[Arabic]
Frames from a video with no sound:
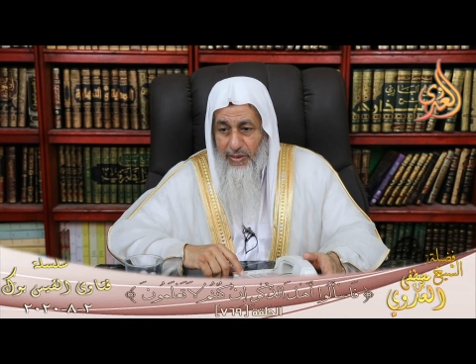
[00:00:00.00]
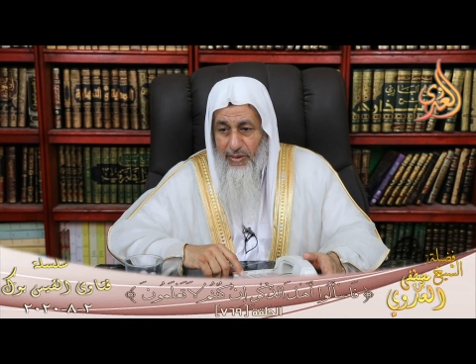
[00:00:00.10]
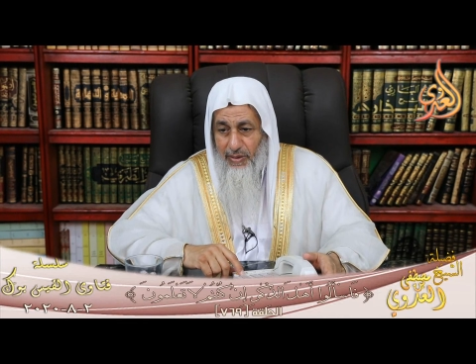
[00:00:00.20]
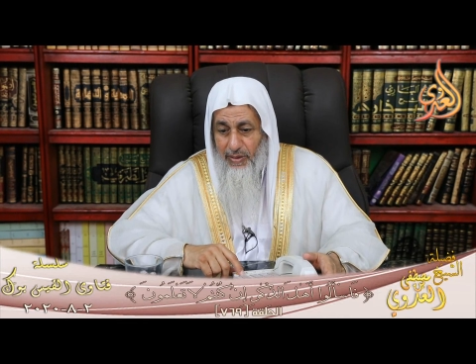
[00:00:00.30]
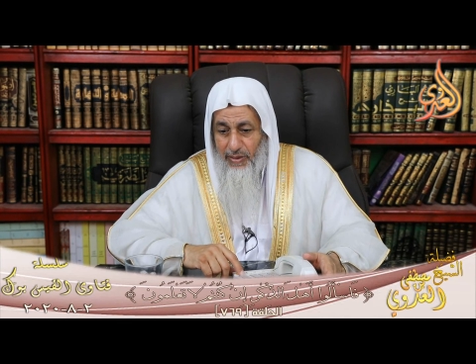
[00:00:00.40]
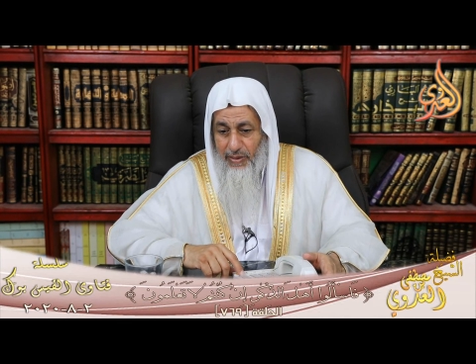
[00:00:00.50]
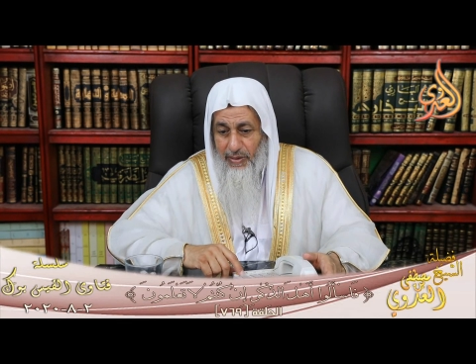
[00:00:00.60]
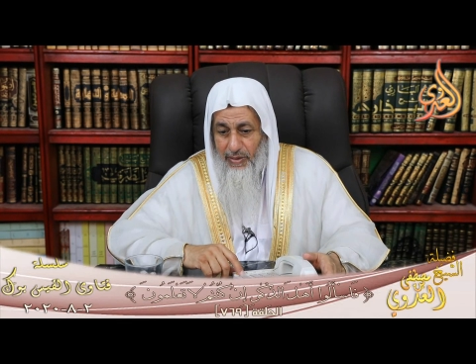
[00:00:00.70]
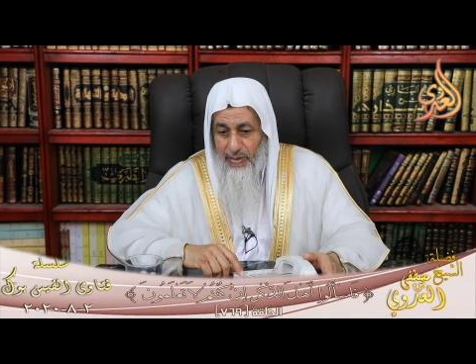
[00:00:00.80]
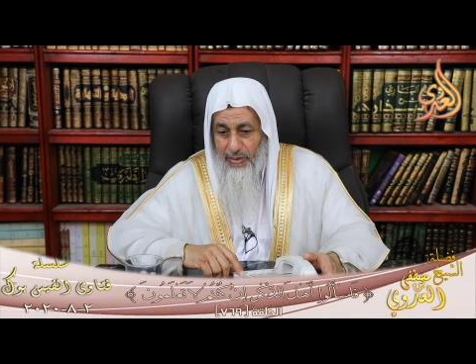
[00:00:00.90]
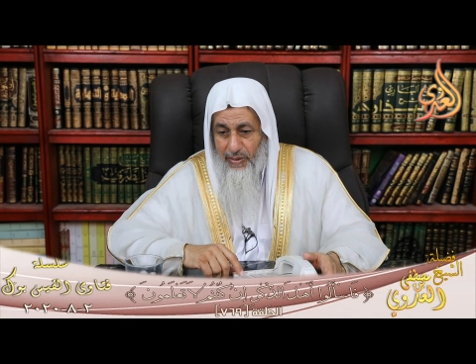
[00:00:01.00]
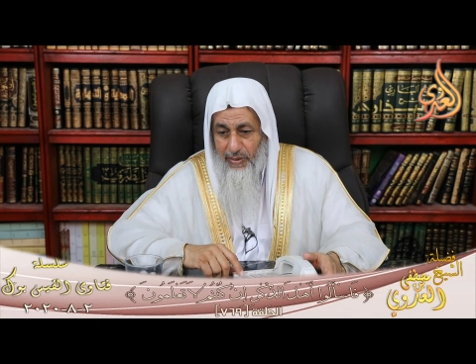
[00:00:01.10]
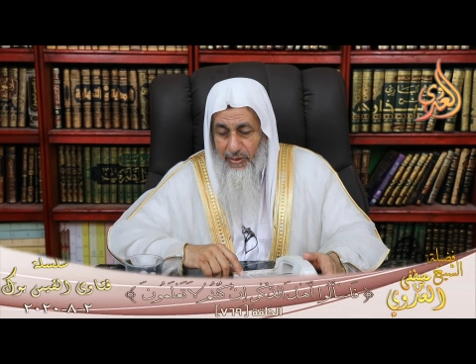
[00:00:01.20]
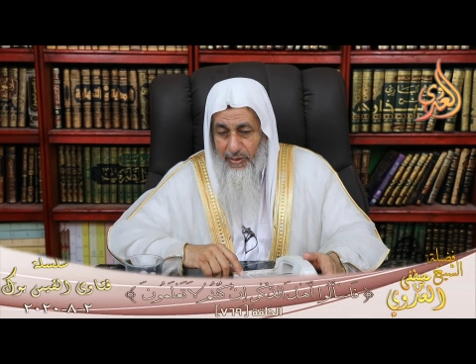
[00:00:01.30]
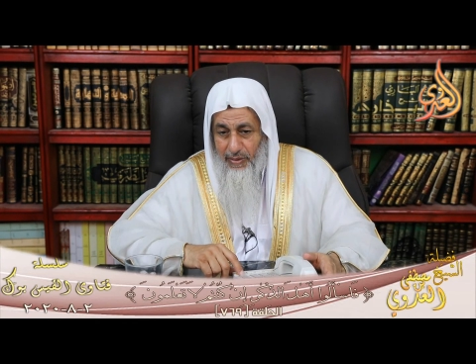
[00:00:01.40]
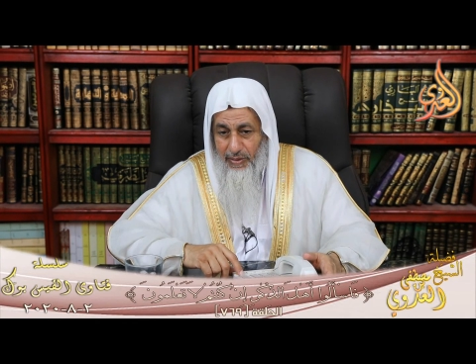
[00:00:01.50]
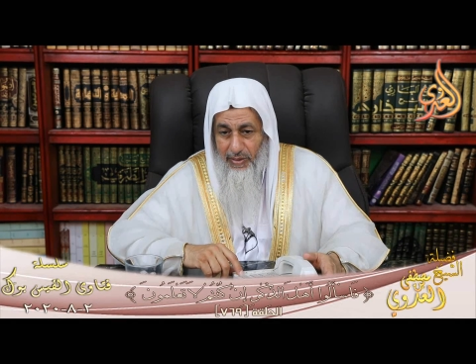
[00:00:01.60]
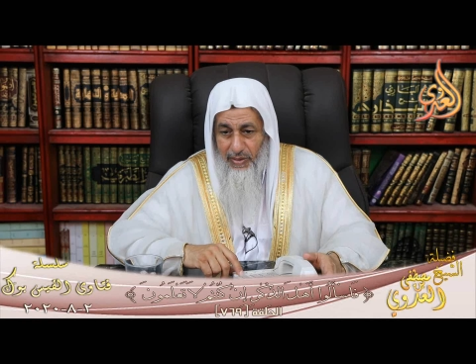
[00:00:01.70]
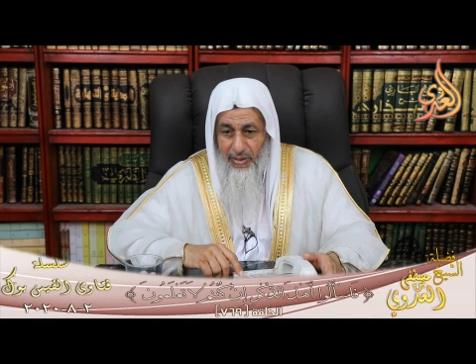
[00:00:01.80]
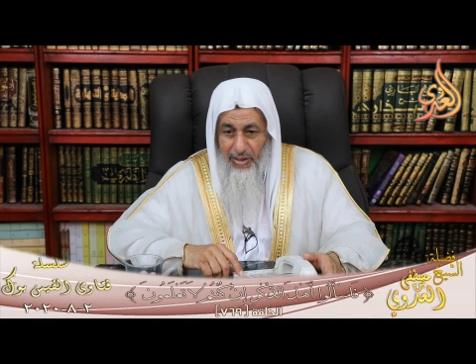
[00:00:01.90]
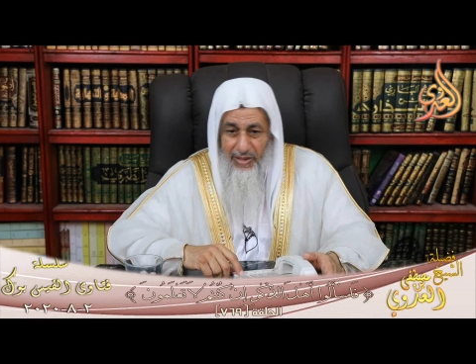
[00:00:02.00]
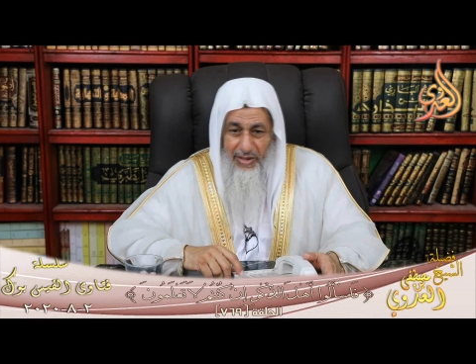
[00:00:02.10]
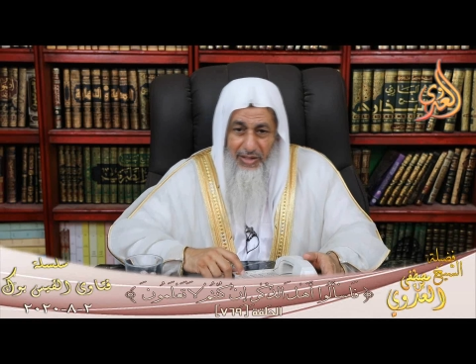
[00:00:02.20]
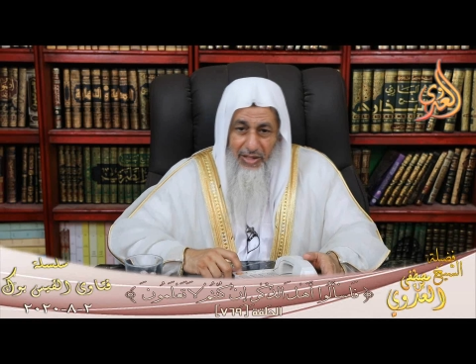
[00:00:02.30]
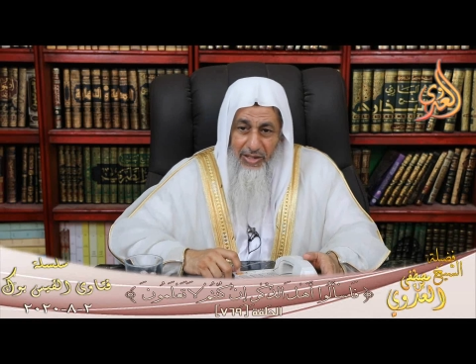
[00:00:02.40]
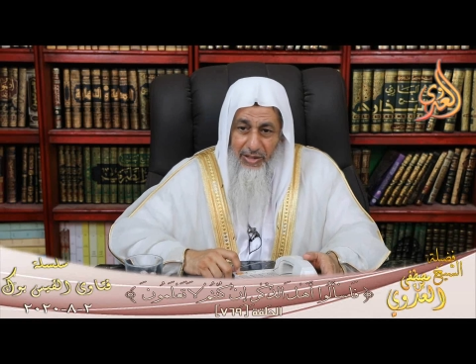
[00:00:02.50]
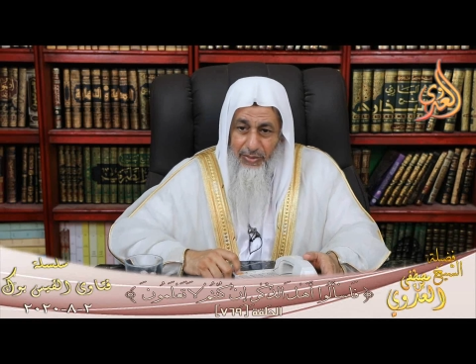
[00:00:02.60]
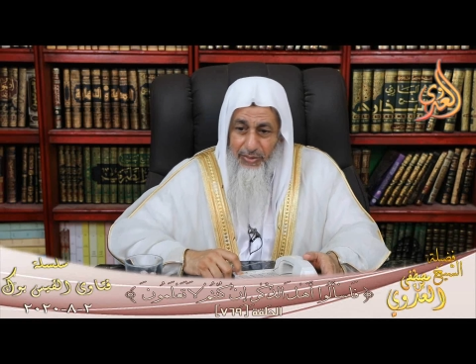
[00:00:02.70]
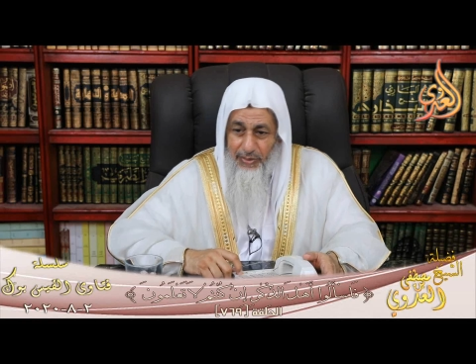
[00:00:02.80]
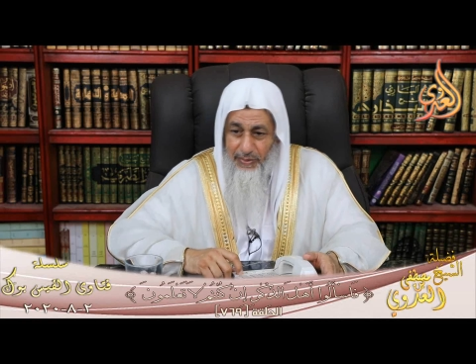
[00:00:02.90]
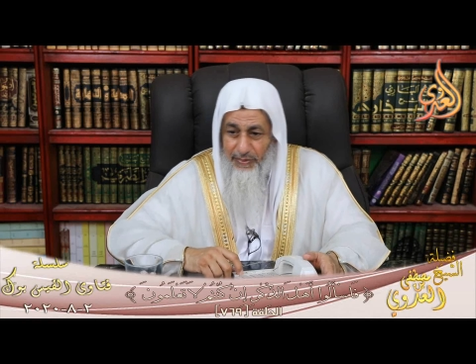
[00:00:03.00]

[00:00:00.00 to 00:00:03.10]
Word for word: الاعداد العددي للقران هذا تخريف